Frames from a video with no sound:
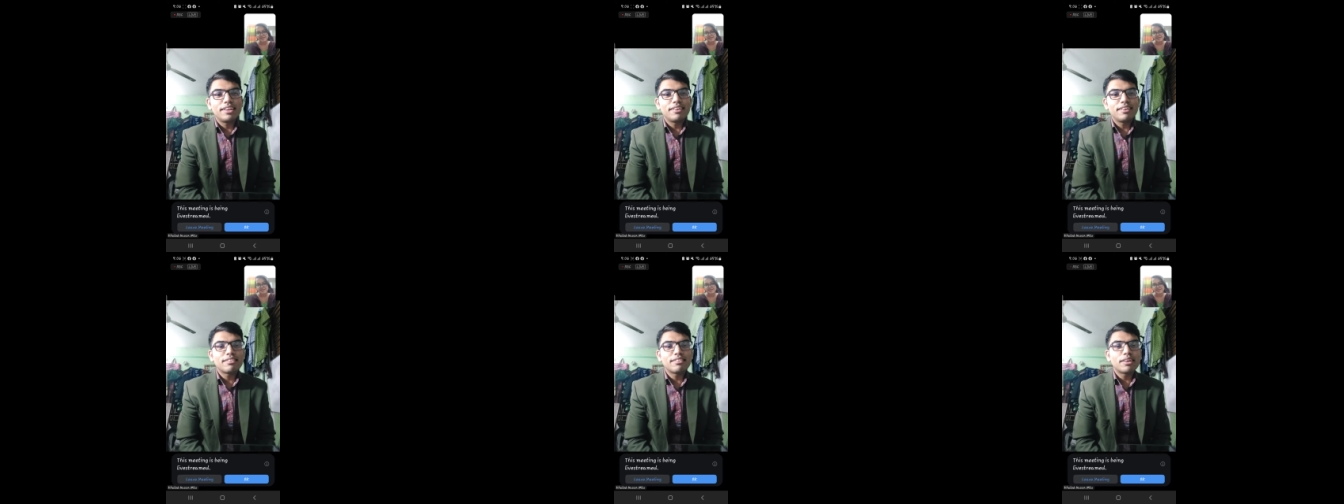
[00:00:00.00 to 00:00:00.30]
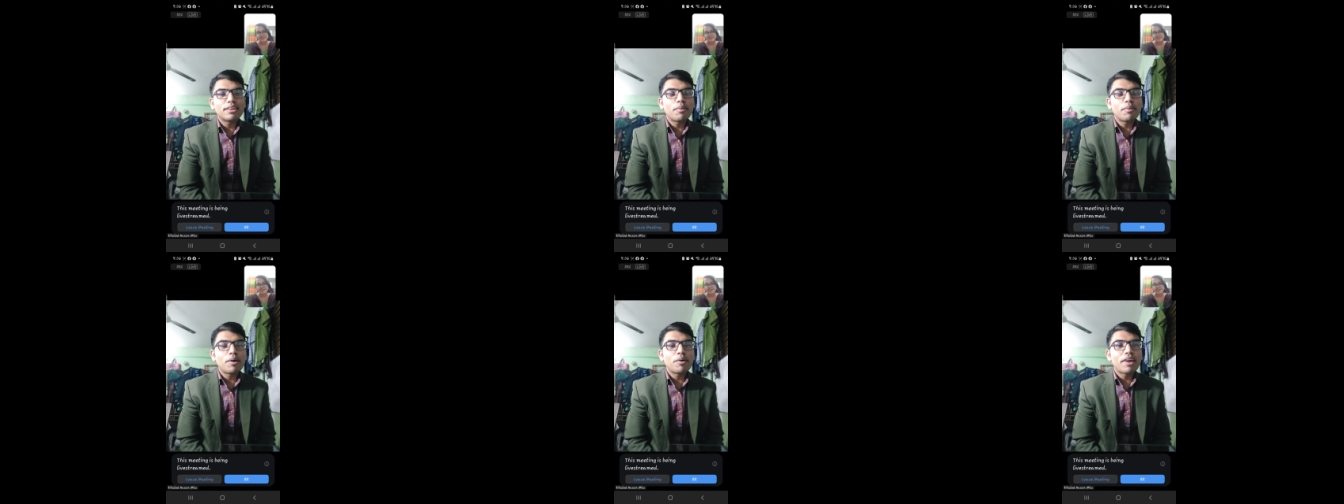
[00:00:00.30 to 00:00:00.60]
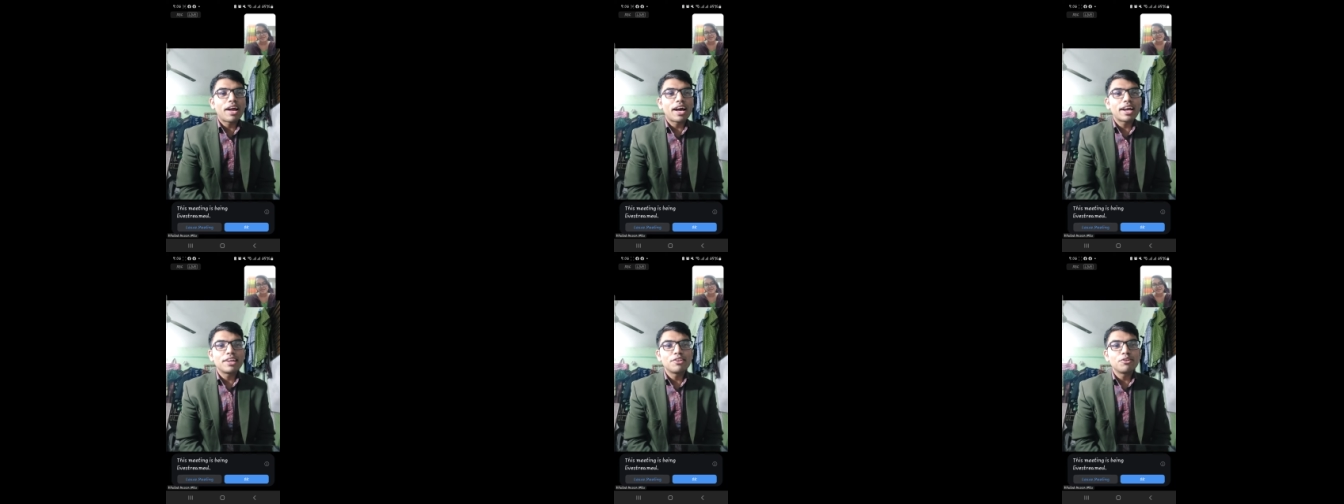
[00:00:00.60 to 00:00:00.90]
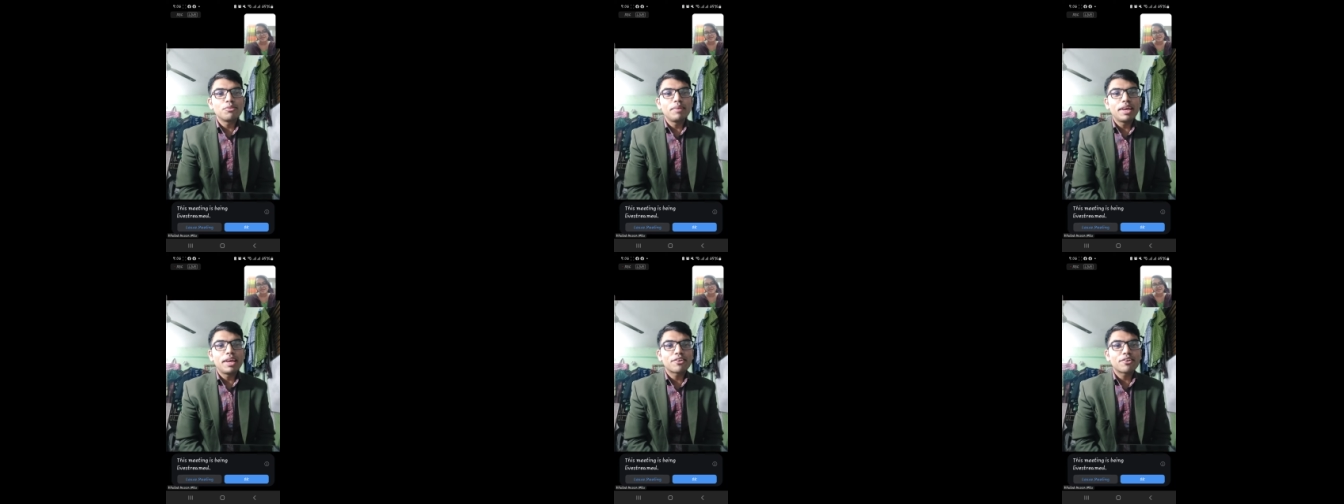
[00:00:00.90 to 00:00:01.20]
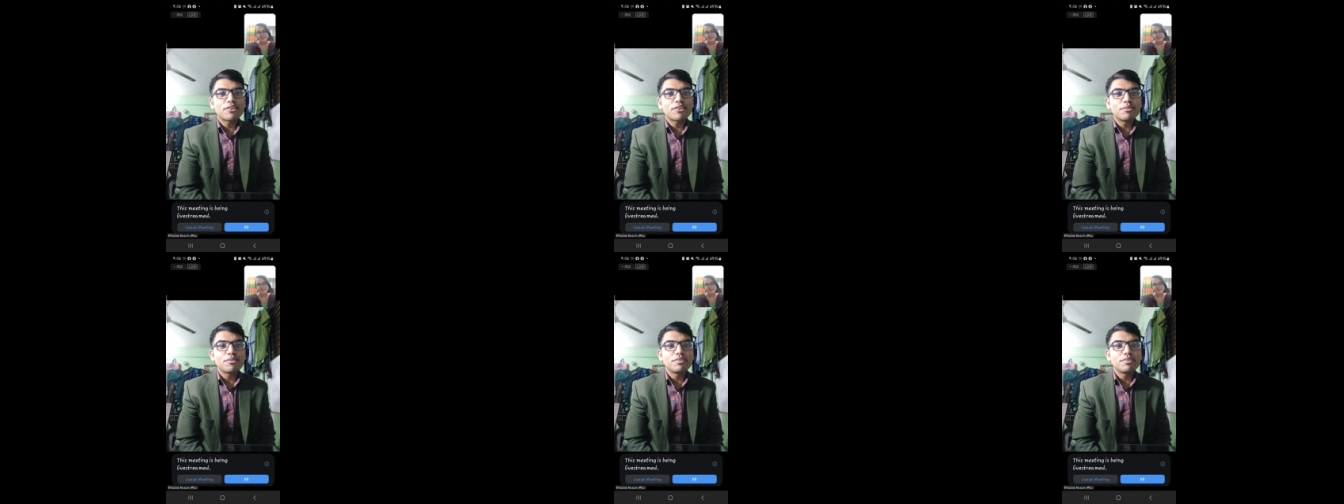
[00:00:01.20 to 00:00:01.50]
রেজাল্ট পাওয়ার আগে তুমি
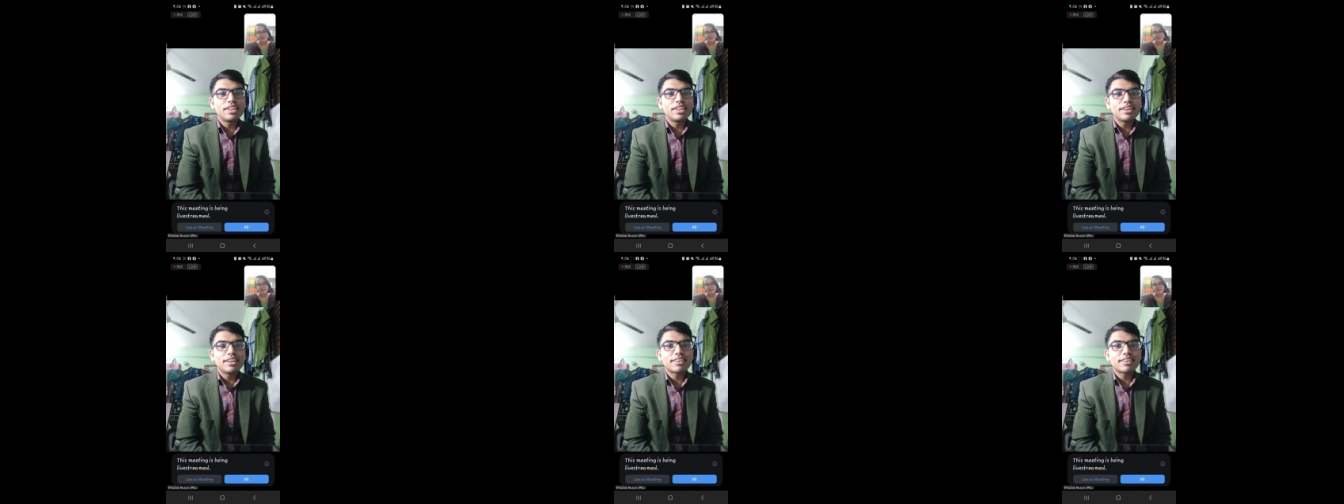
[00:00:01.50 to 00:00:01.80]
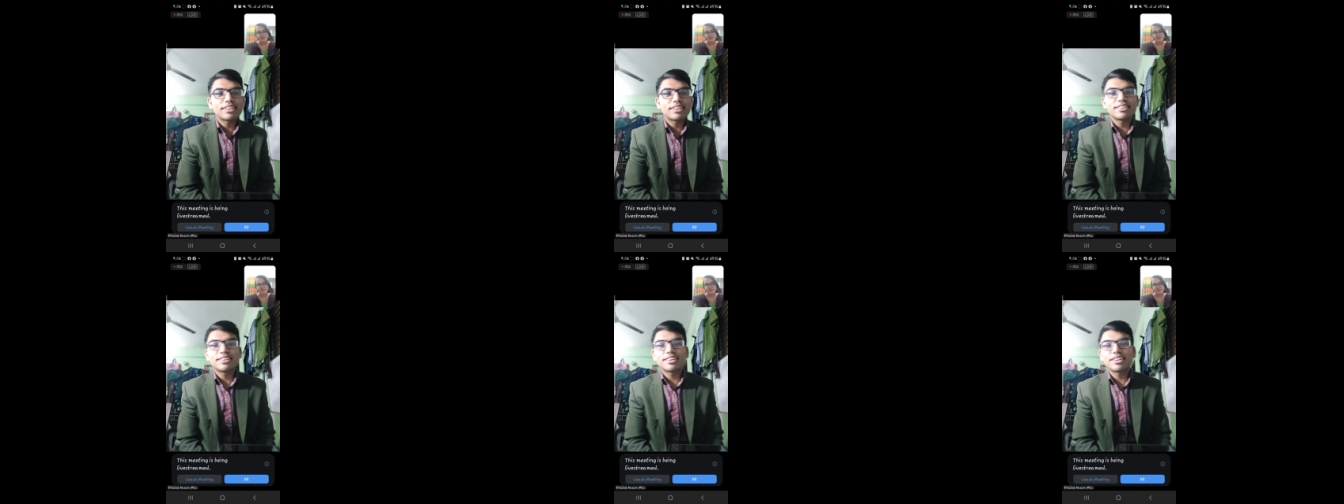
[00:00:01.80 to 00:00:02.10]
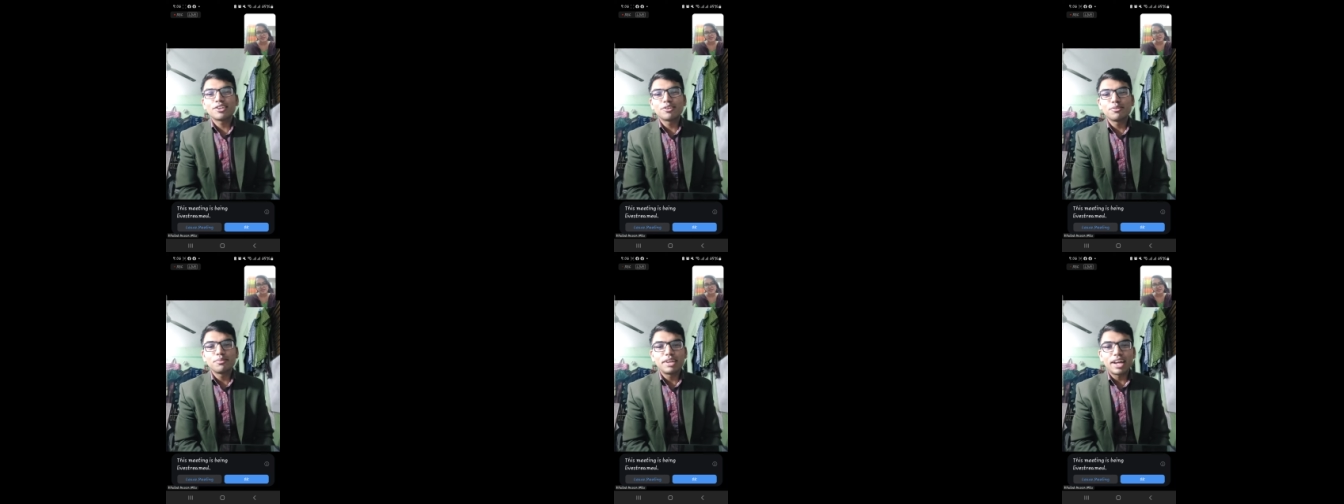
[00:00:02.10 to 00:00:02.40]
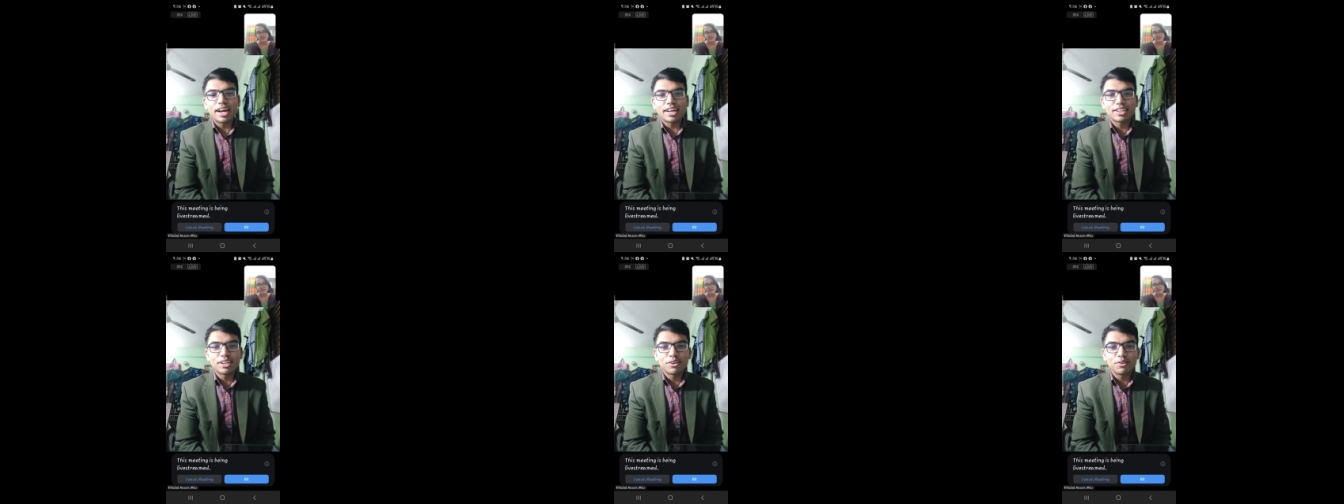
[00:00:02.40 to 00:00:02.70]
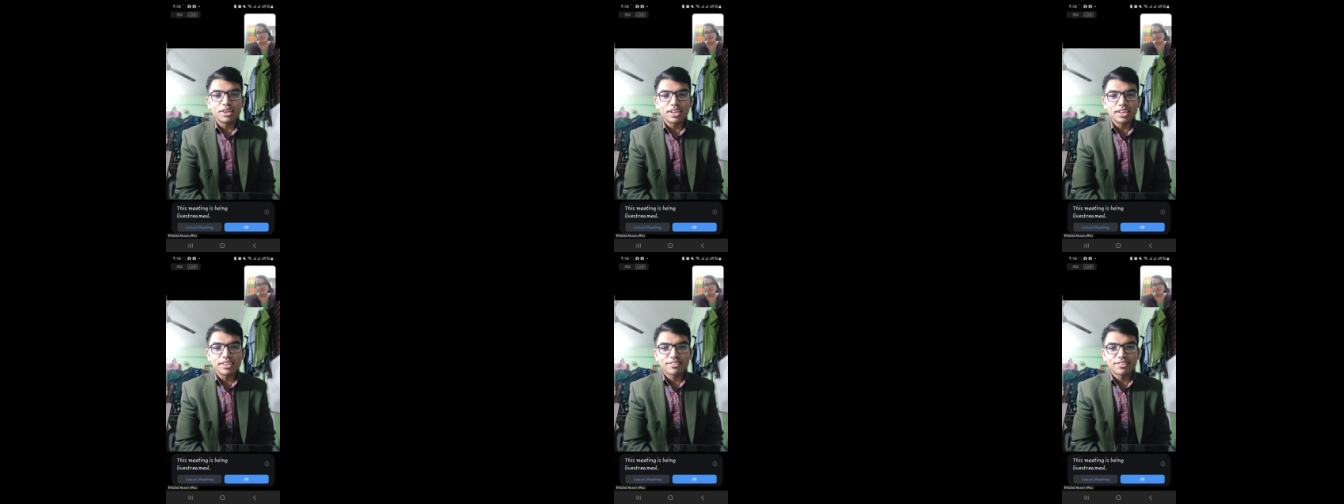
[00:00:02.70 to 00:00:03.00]
একরকম ছিল সাথে সাথে তুমি ডাক্তার
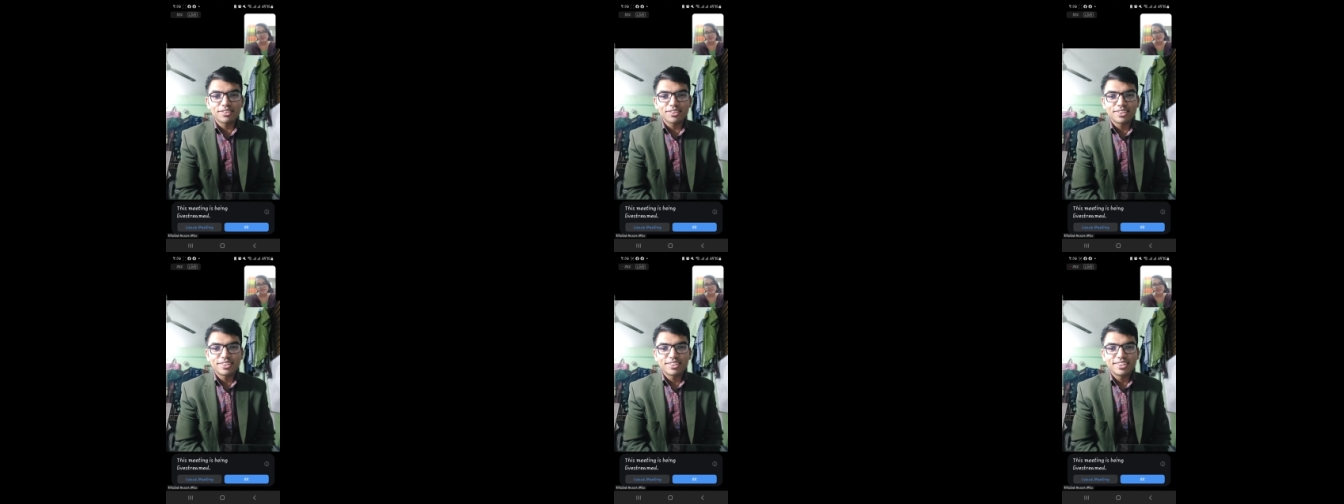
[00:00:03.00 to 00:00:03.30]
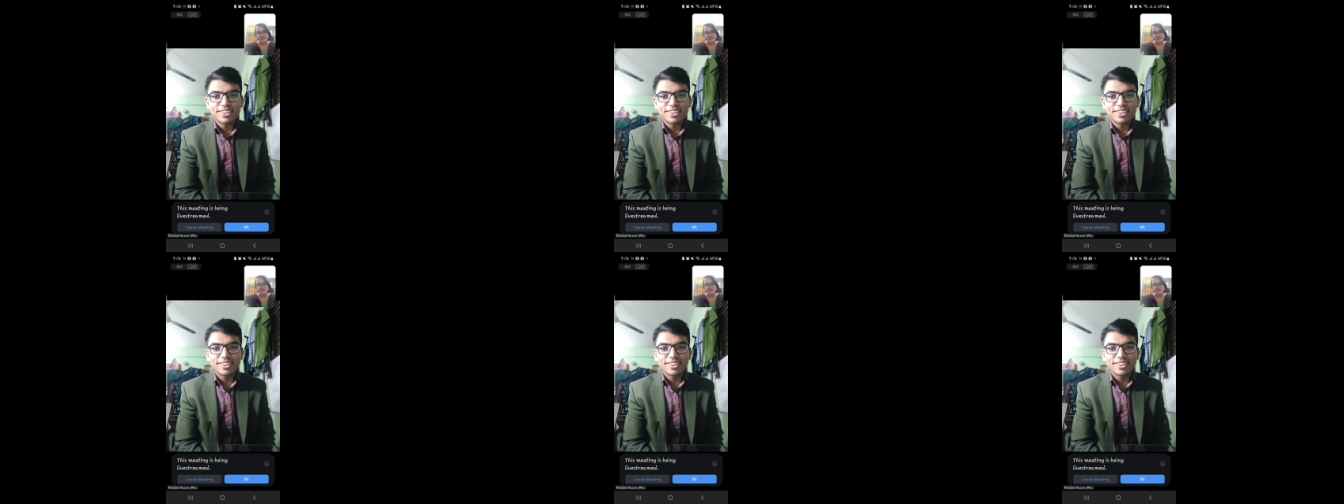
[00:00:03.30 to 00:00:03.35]
হয়ে গেছো